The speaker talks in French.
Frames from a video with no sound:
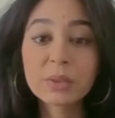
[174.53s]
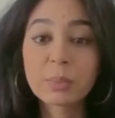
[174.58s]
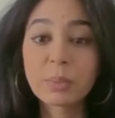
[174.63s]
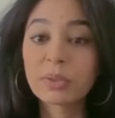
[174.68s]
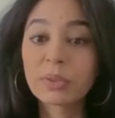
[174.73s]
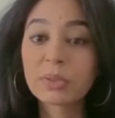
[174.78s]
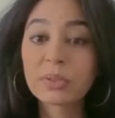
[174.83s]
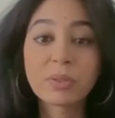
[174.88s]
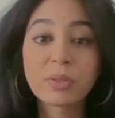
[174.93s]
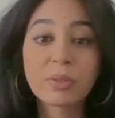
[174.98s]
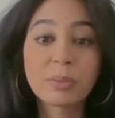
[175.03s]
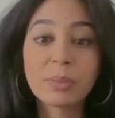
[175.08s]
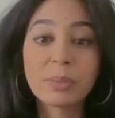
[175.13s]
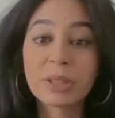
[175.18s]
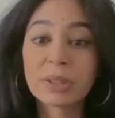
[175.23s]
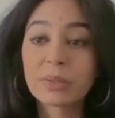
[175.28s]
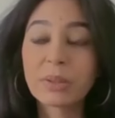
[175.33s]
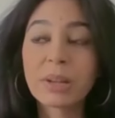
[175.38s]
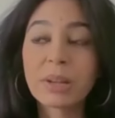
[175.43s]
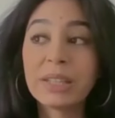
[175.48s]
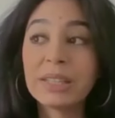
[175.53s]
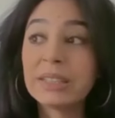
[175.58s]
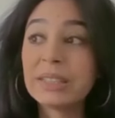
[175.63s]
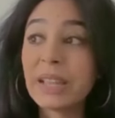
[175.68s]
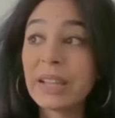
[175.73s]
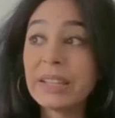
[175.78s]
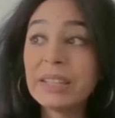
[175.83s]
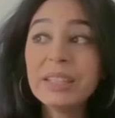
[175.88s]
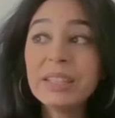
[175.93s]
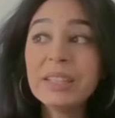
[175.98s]
Je pense euh, bien sûr à
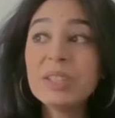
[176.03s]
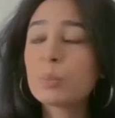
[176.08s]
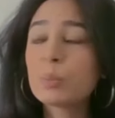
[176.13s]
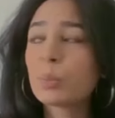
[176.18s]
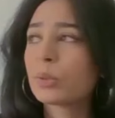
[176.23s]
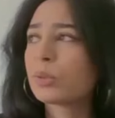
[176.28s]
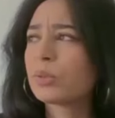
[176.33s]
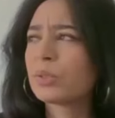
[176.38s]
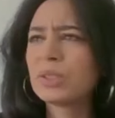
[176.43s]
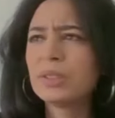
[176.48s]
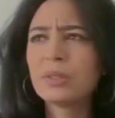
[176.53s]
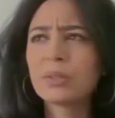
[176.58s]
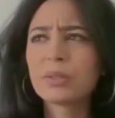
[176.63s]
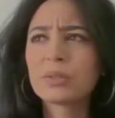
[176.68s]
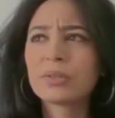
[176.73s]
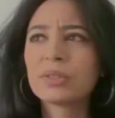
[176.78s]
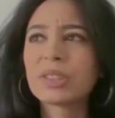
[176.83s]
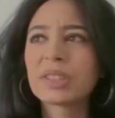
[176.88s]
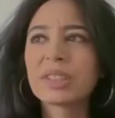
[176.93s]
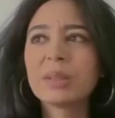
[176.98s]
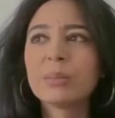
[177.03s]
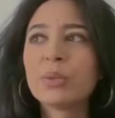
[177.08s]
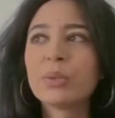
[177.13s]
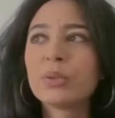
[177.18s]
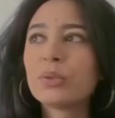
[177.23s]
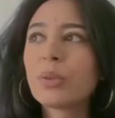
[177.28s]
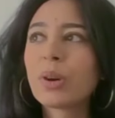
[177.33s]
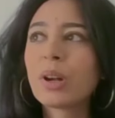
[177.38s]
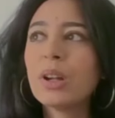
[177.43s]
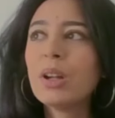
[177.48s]
l'Italie, je pense aussi dans une certaine
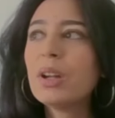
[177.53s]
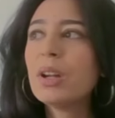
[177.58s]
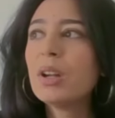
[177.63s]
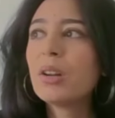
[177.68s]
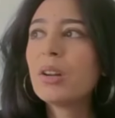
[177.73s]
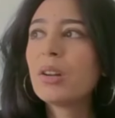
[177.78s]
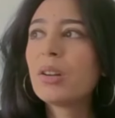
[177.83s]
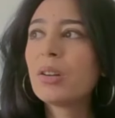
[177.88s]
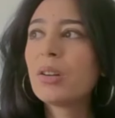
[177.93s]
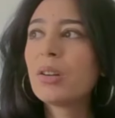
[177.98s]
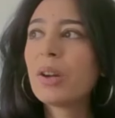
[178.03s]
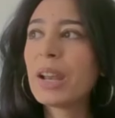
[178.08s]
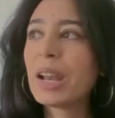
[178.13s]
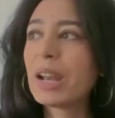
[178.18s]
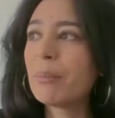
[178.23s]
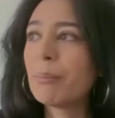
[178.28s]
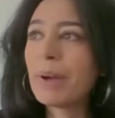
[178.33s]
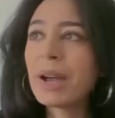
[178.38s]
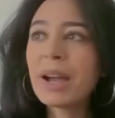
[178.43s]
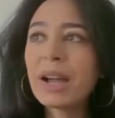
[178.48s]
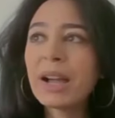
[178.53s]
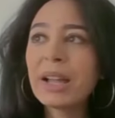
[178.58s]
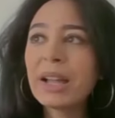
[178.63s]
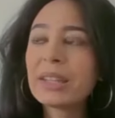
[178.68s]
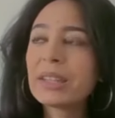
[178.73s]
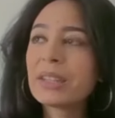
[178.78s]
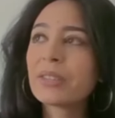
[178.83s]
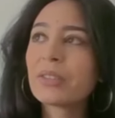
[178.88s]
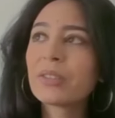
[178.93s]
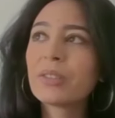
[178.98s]
mesure euh, à
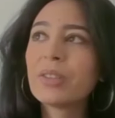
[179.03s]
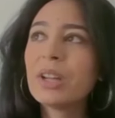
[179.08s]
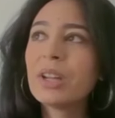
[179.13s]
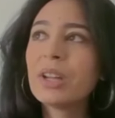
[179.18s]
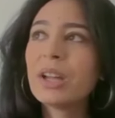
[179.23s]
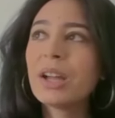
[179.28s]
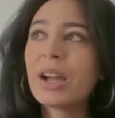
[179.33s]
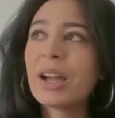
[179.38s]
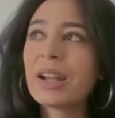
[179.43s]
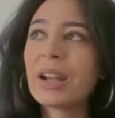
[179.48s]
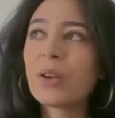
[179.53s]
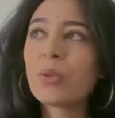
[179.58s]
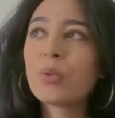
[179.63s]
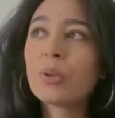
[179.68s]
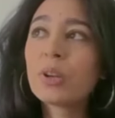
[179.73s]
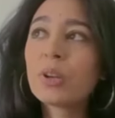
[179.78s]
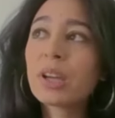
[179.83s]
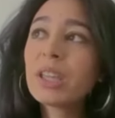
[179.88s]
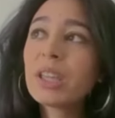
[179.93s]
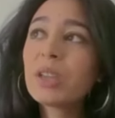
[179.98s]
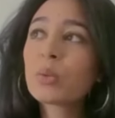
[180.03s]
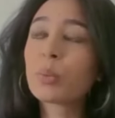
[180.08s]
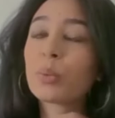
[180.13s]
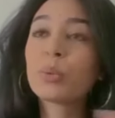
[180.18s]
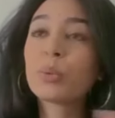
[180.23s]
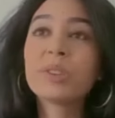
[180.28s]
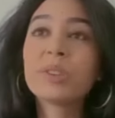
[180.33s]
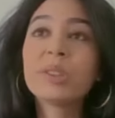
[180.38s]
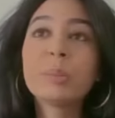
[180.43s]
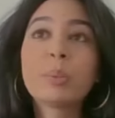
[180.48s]
l'Allemagne, à la Hongrie. On
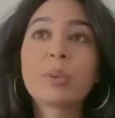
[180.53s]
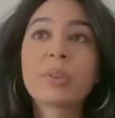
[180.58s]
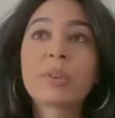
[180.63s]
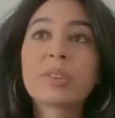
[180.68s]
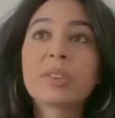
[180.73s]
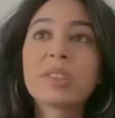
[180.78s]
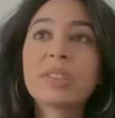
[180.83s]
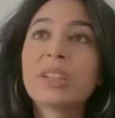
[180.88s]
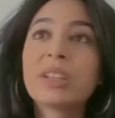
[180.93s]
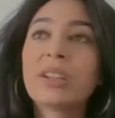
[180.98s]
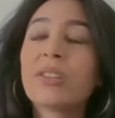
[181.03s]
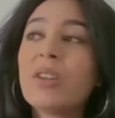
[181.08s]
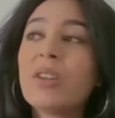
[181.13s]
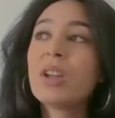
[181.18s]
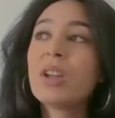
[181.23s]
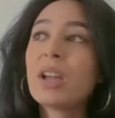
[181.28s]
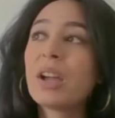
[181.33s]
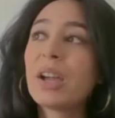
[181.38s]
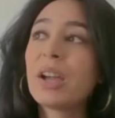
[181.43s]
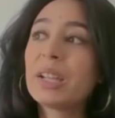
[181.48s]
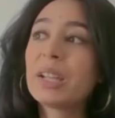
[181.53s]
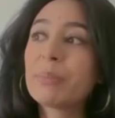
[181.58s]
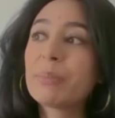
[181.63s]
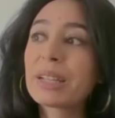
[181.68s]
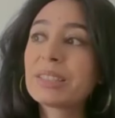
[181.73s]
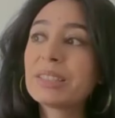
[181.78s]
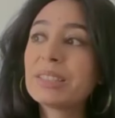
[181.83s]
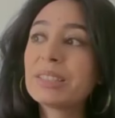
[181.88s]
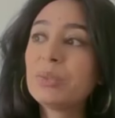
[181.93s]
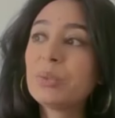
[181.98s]
peut aussi penser à une
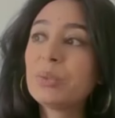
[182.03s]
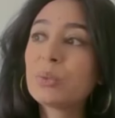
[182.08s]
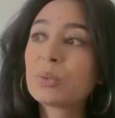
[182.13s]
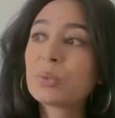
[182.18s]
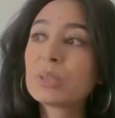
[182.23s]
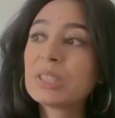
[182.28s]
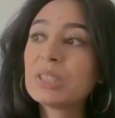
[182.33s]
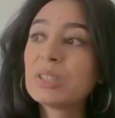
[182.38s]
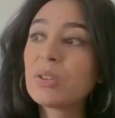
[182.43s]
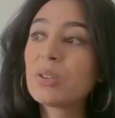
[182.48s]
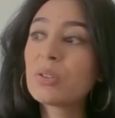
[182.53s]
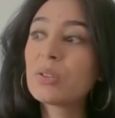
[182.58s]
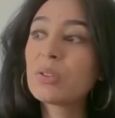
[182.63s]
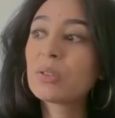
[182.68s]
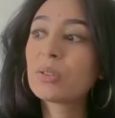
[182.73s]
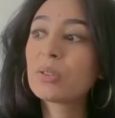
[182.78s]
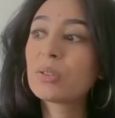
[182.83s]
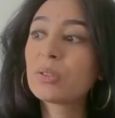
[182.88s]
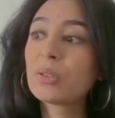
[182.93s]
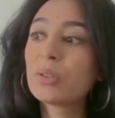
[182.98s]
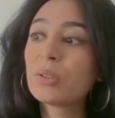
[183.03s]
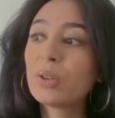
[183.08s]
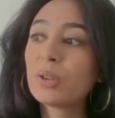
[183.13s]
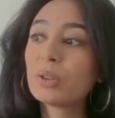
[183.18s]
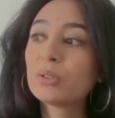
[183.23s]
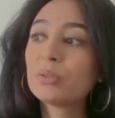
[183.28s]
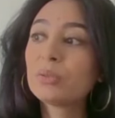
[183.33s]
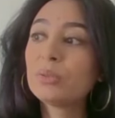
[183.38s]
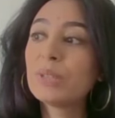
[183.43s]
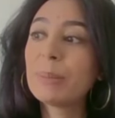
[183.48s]
partie du continent
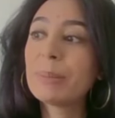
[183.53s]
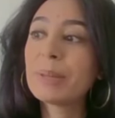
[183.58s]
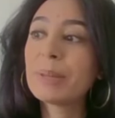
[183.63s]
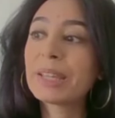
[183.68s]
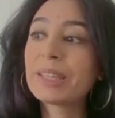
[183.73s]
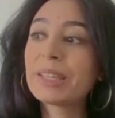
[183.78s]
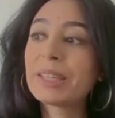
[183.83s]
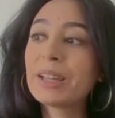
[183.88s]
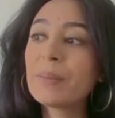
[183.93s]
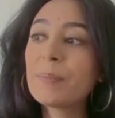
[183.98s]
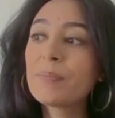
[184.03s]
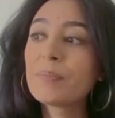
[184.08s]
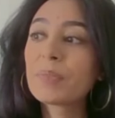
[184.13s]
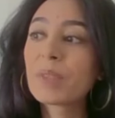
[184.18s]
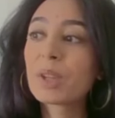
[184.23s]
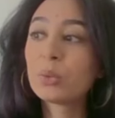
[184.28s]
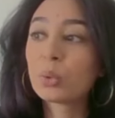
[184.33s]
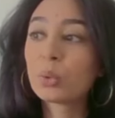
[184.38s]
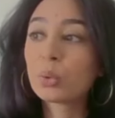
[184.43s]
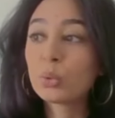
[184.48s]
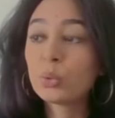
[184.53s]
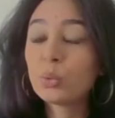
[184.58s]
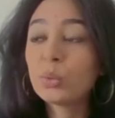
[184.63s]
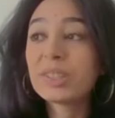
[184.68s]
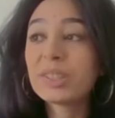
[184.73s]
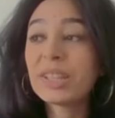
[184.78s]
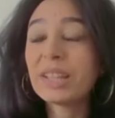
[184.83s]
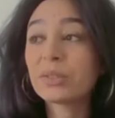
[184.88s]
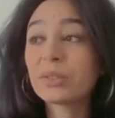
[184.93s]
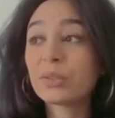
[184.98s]
sud-américain. Donc tout
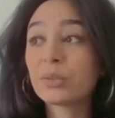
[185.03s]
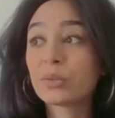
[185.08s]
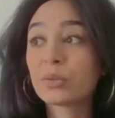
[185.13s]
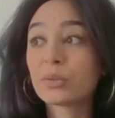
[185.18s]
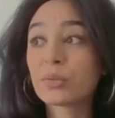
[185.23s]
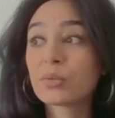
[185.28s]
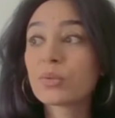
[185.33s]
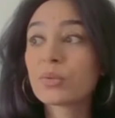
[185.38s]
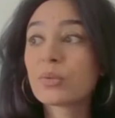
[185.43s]
ça, ce sont